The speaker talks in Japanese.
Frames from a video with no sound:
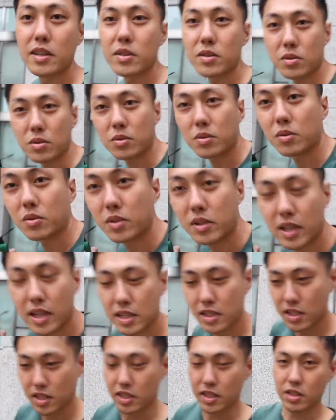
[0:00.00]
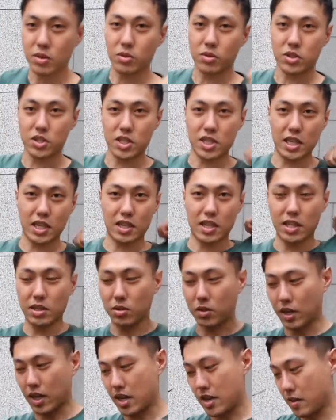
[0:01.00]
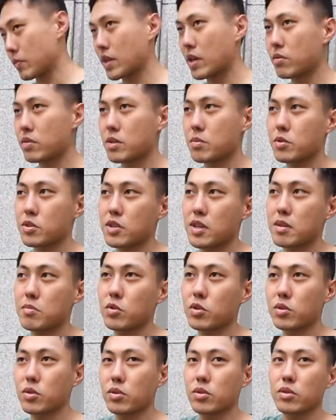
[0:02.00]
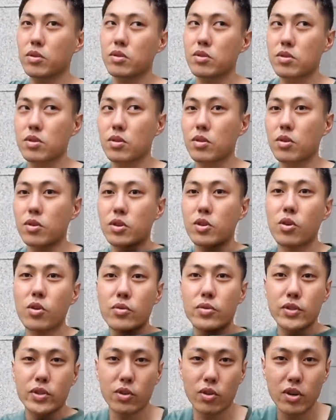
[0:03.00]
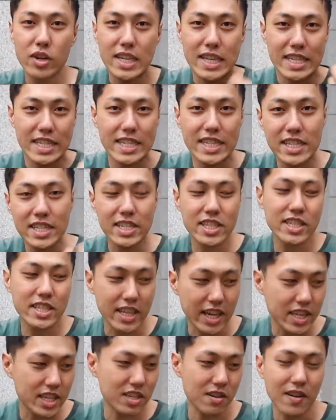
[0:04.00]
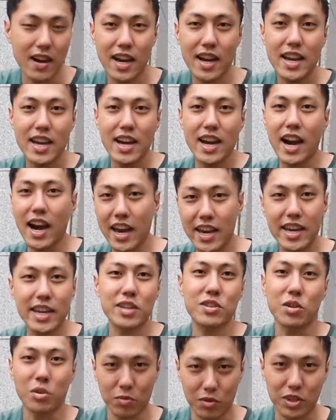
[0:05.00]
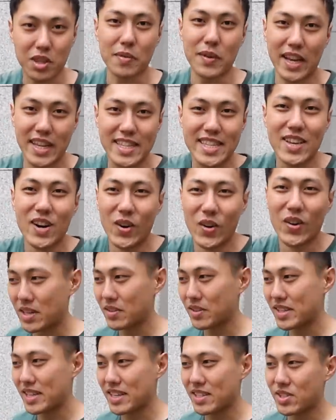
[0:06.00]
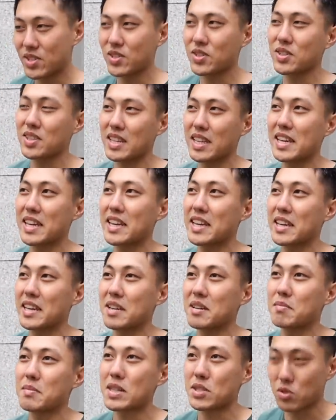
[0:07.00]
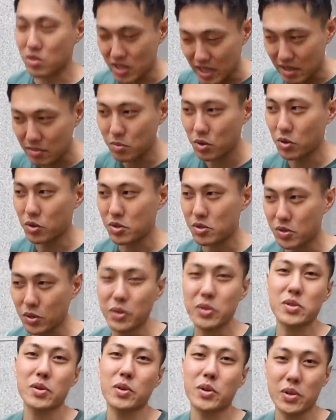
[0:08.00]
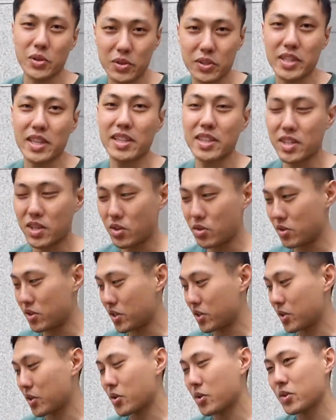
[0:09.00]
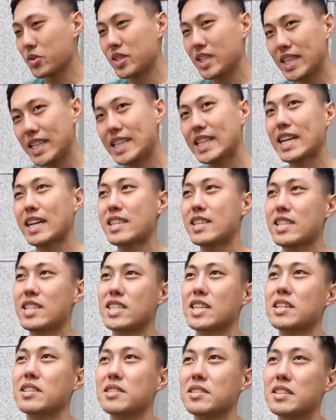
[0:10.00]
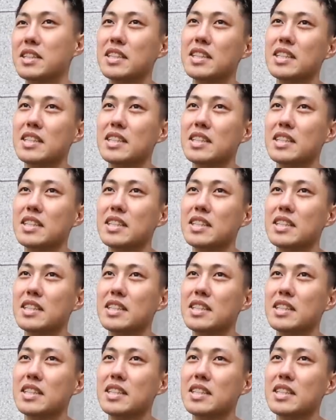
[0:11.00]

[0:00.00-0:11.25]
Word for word: そう汗で色落ちしちゃったりとかなので僕はもうどんどんその洋服の新陳代謝は早いと思ってますそうなので安くて、まあ、素材もそこそこ良くてっていうユニクロになっちゃう